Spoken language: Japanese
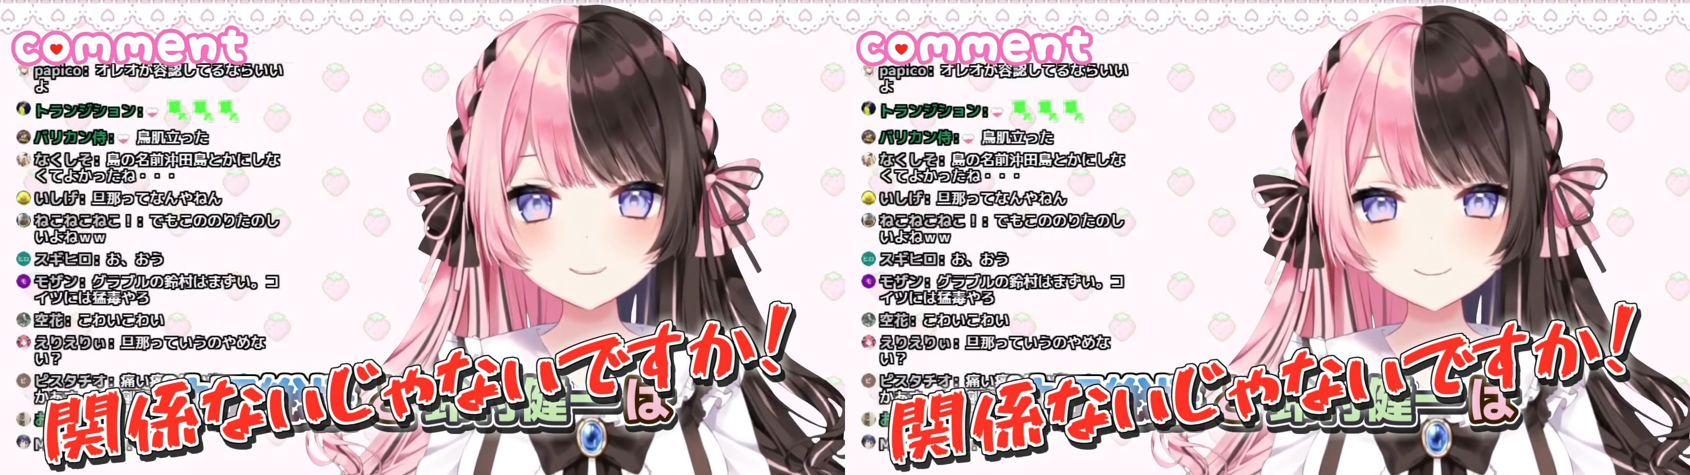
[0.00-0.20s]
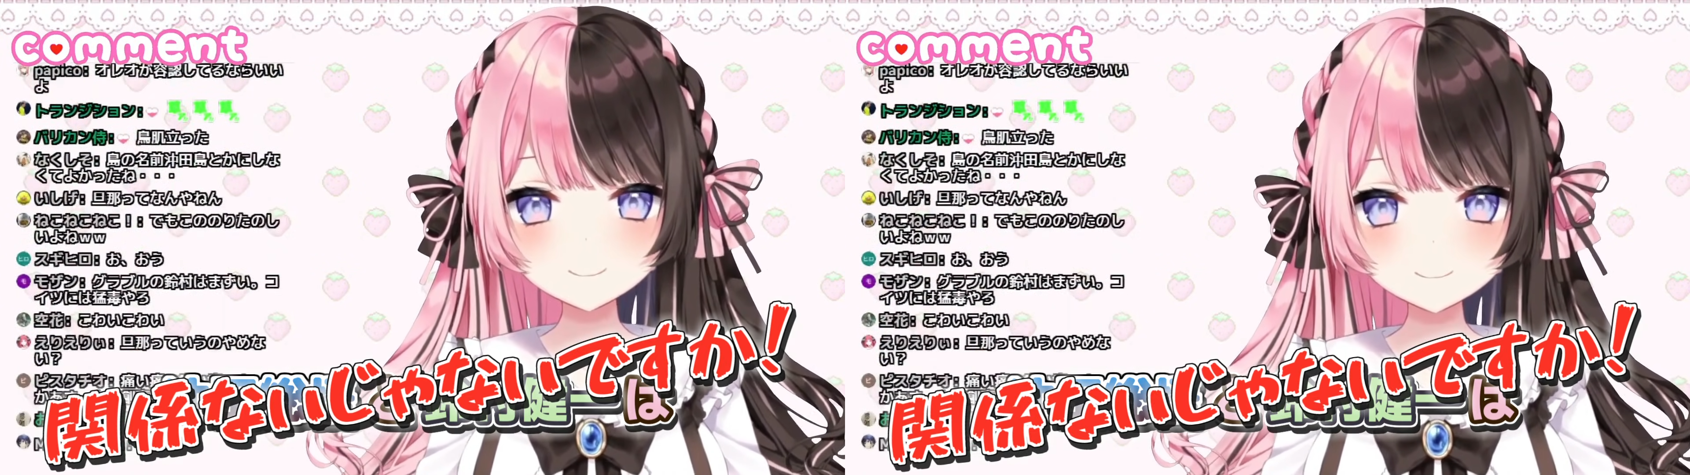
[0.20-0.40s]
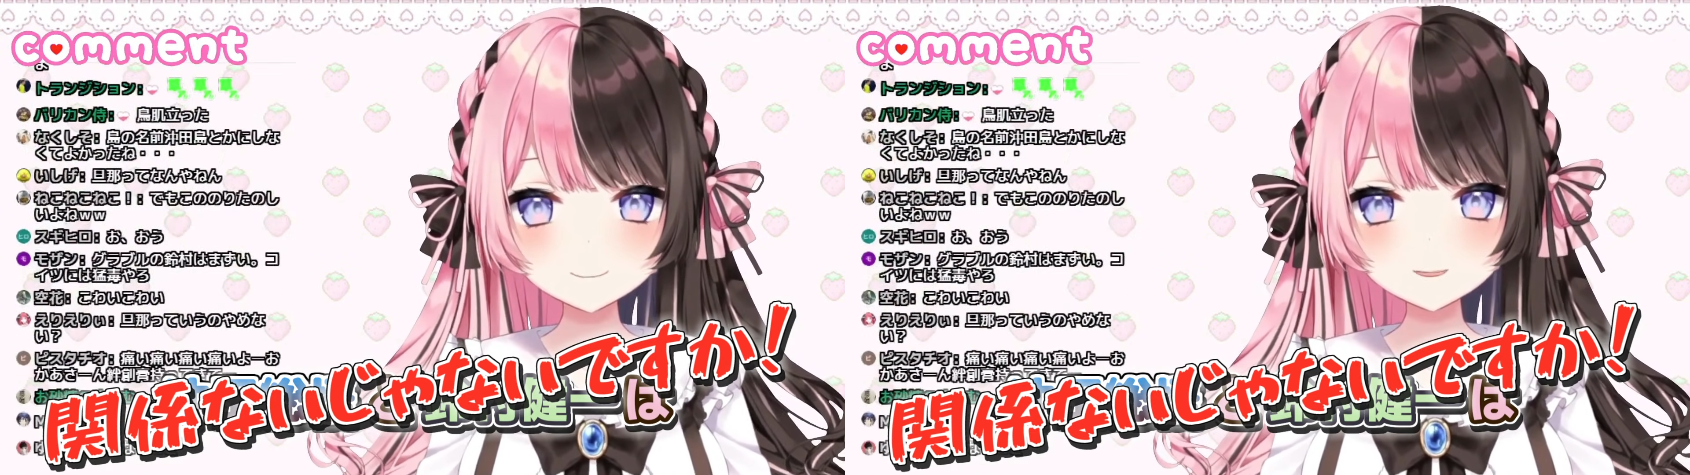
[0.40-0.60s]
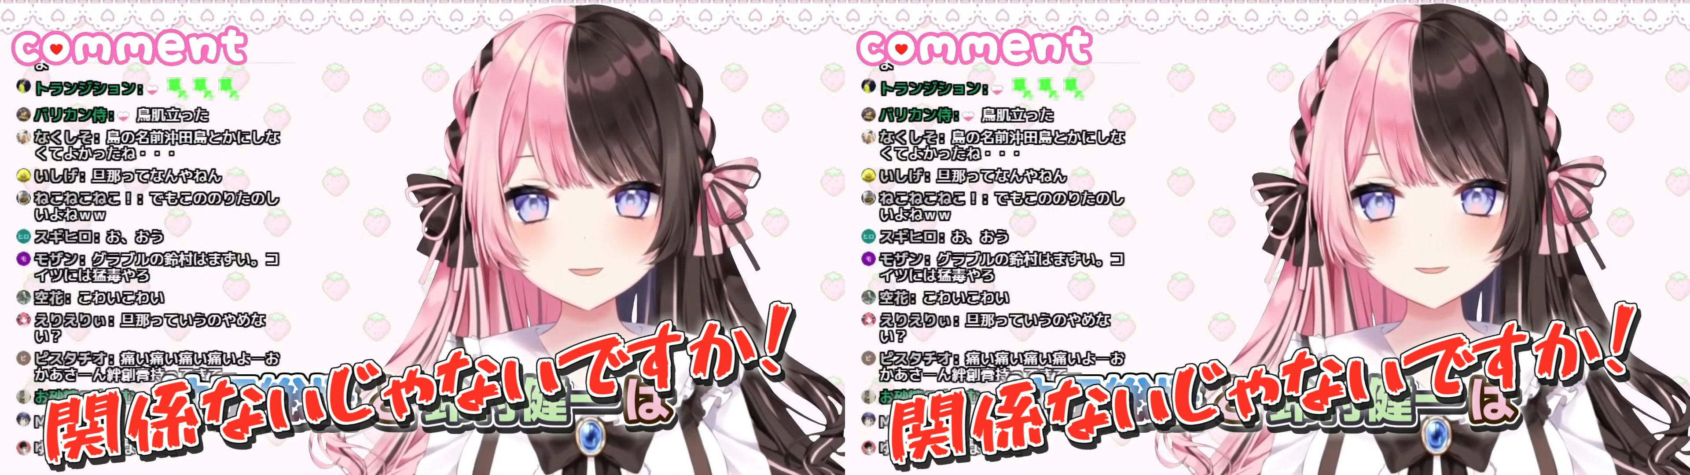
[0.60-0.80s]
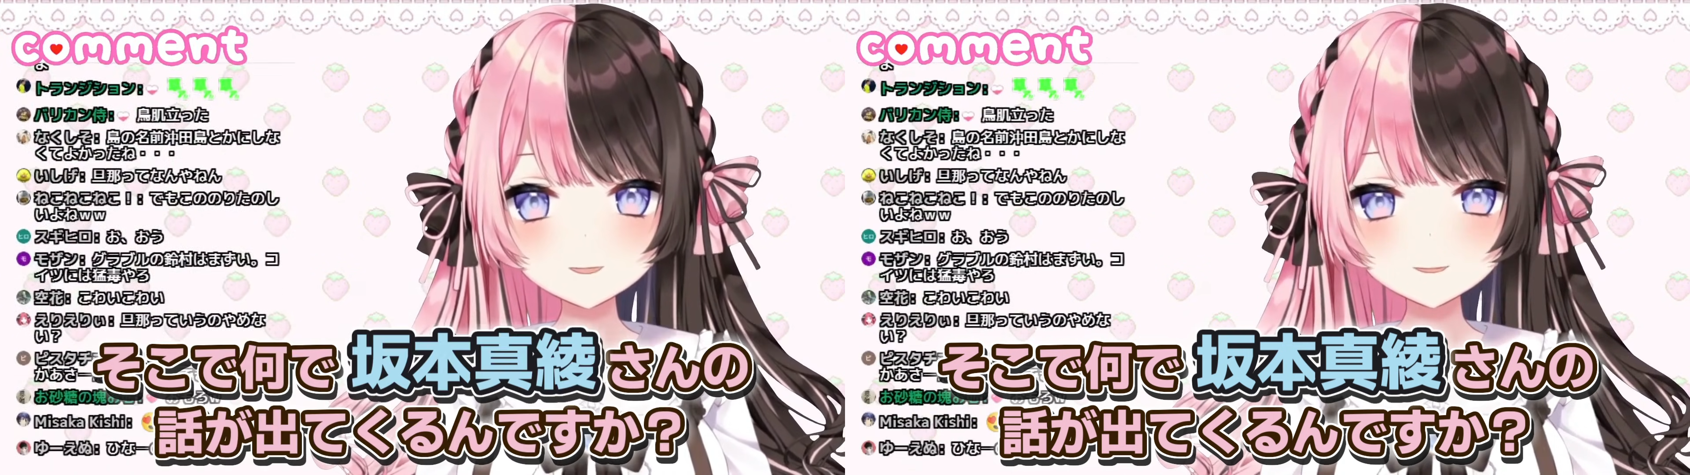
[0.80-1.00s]
係ないじゃないです
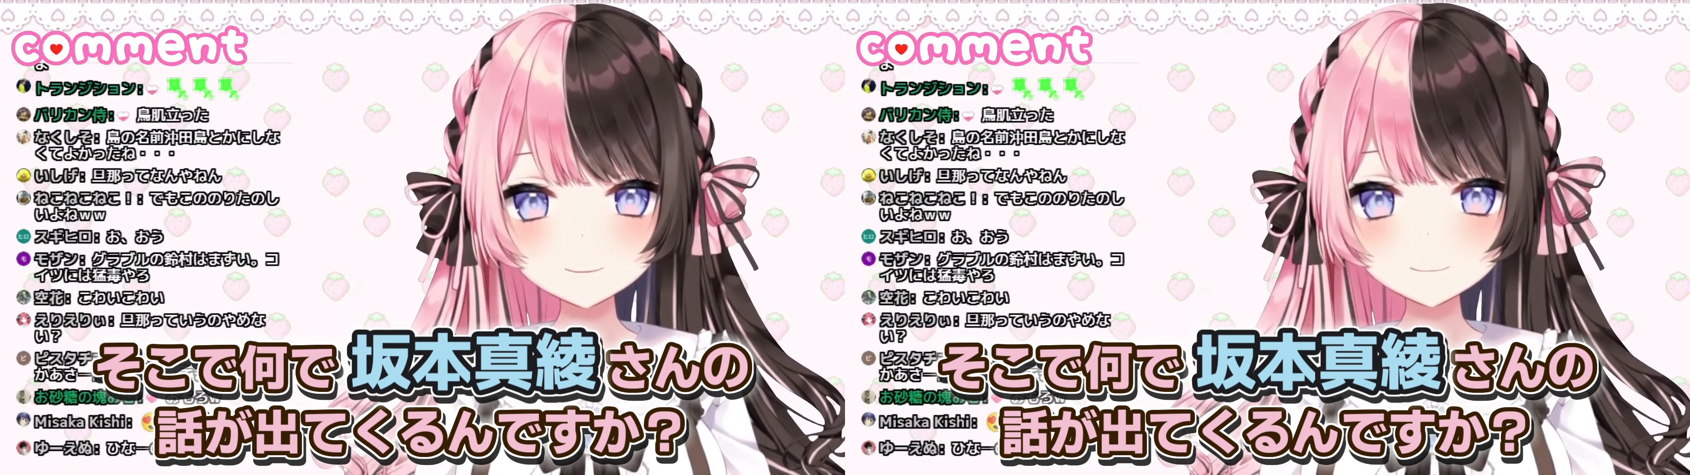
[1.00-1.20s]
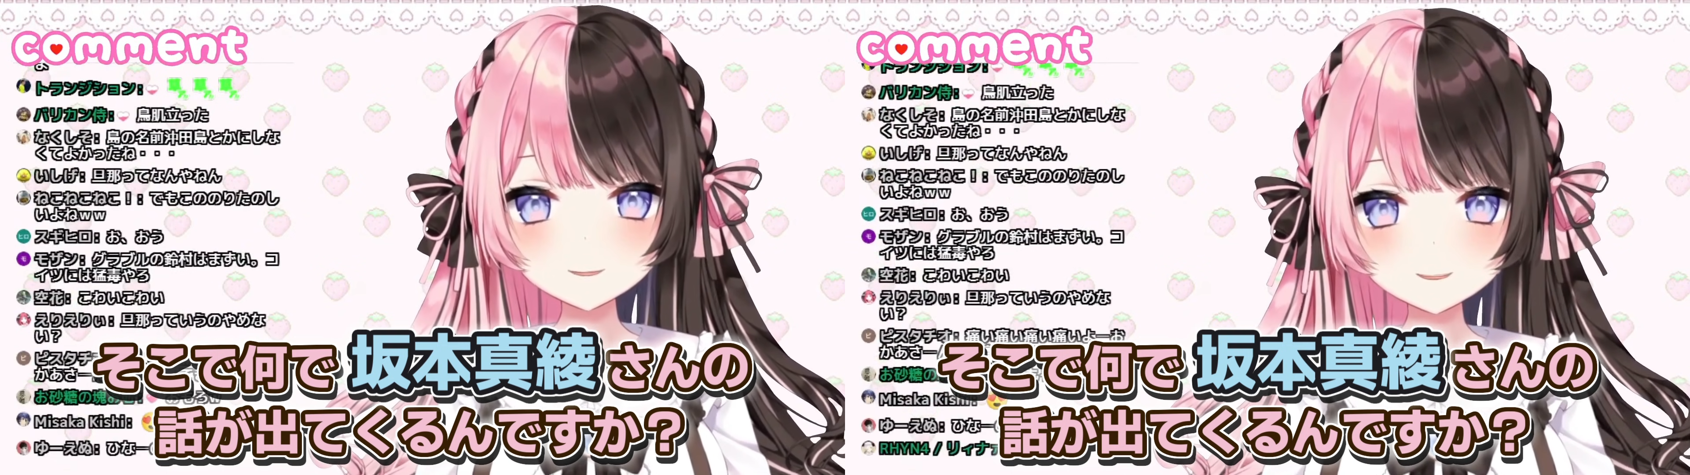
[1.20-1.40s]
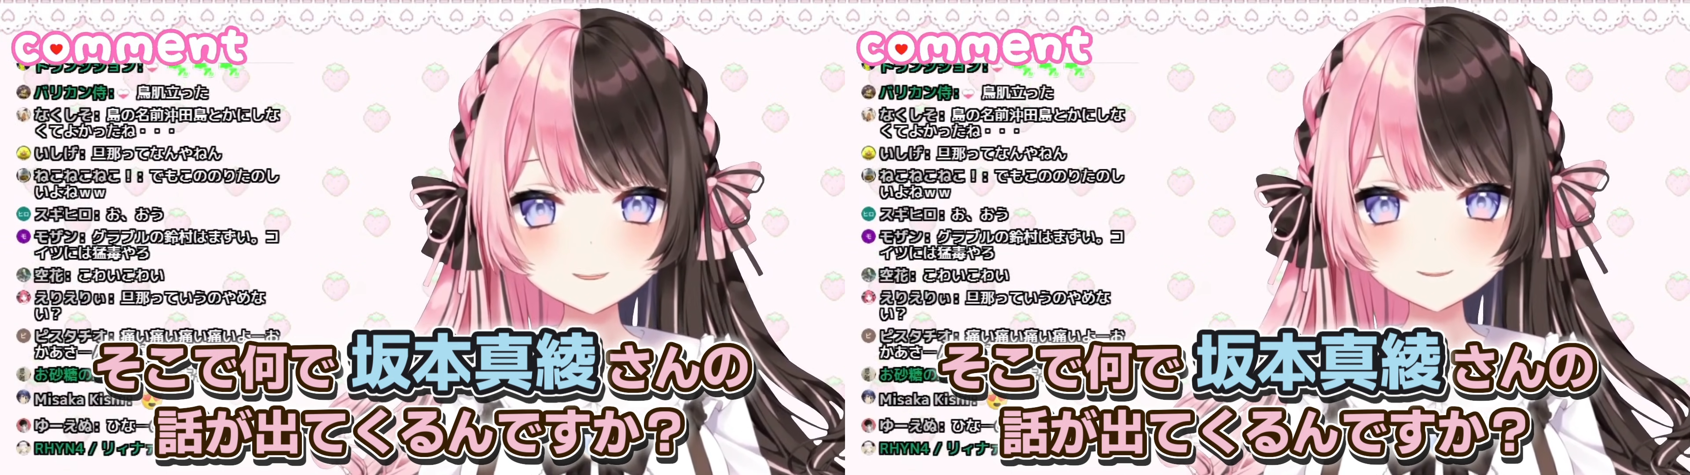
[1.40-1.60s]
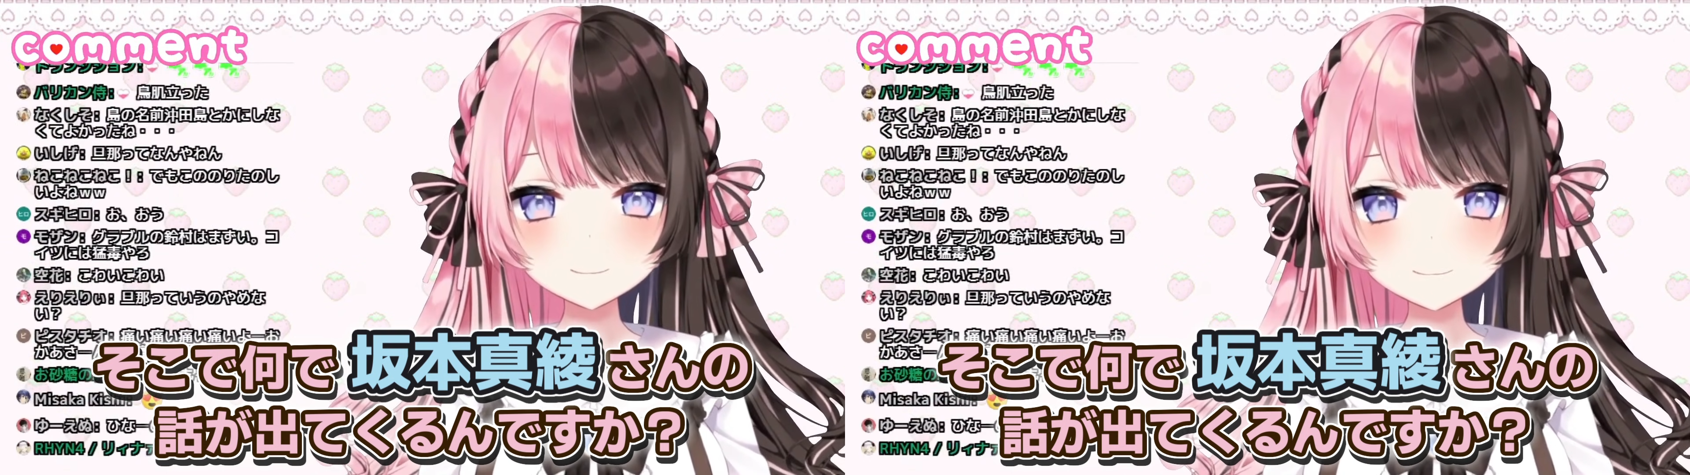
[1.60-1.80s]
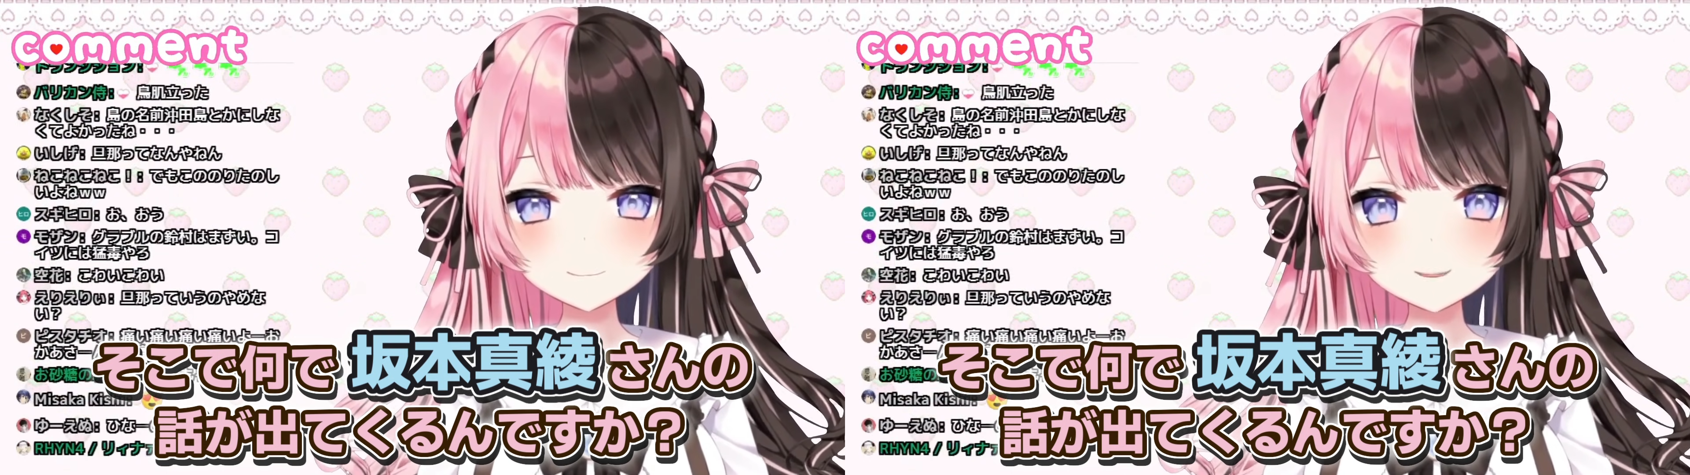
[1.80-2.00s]
か。そこでなんで坂
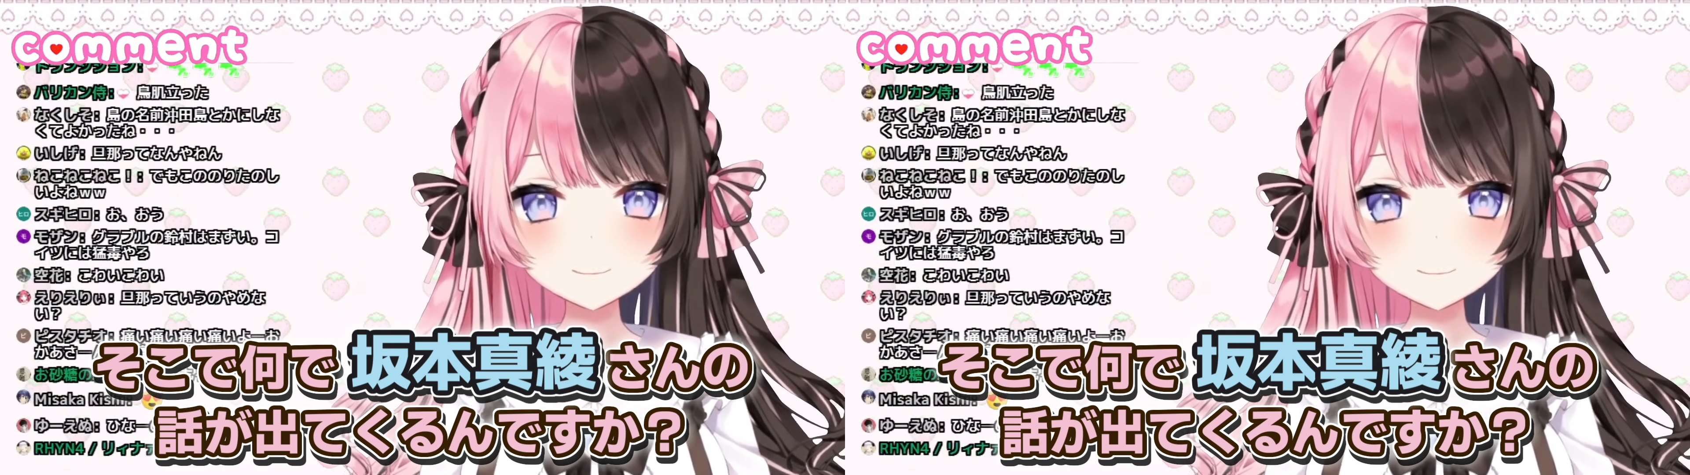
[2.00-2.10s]
本真綾